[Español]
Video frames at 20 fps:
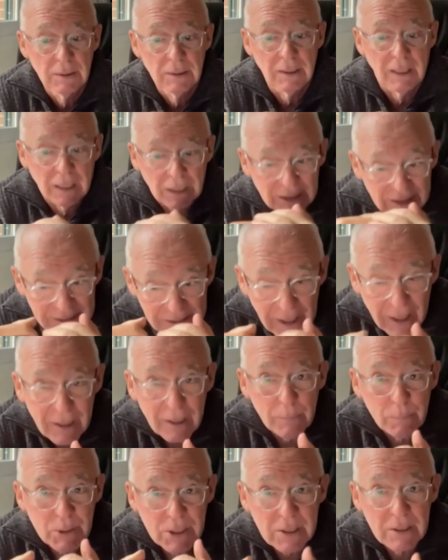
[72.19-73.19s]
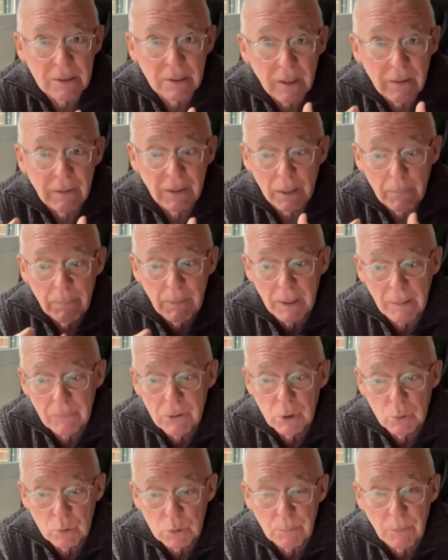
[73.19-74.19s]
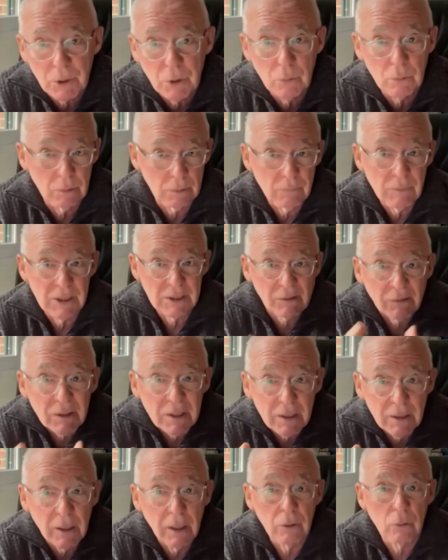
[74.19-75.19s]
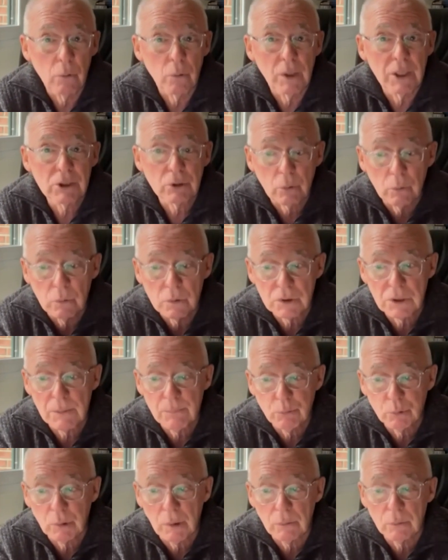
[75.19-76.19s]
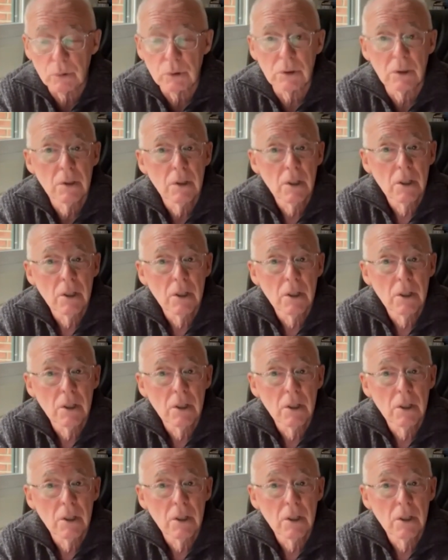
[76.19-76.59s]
que está representada en el Parlamento español, es decir, en el Congreso de los Diputados,